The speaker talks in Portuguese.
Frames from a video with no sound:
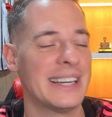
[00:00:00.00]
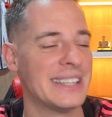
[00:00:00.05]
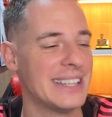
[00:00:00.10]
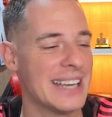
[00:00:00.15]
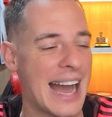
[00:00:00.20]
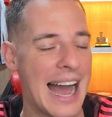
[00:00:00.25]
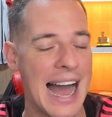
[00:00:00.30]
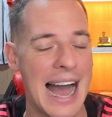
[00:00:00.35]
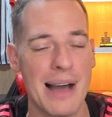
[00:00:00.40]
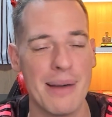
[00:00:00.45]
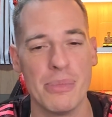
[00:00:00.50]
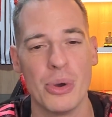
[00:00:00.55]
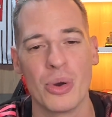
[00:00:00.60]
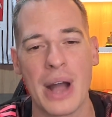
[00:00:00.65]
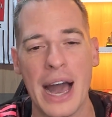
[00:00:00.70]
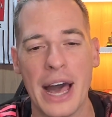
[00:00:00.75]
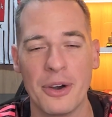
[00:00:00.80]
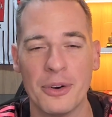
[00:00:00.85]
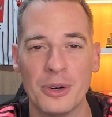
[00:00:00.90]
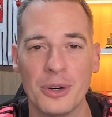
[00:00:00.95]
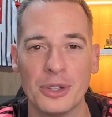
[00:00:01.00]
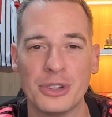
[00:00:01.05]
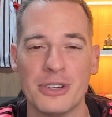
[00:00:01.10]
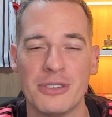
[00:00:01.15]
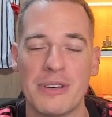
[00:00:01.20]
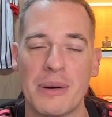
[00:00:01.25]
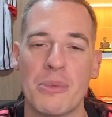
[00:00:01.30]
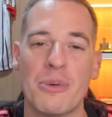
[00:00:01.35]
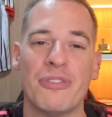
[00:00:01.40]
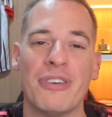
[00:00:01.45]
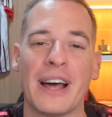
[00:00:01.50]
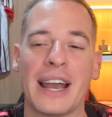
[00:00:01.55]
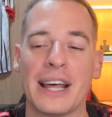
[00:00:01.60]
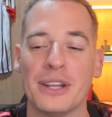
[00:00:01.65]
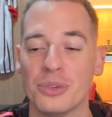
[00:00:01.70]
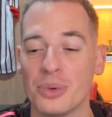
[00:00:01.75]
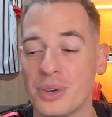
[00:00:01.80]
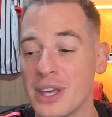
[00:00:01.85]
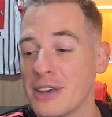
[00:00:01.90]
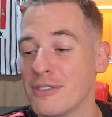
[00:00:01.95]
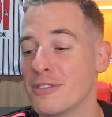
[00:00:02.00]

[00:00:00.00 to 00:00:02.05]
E ah, meu garoto, vamos falar do que?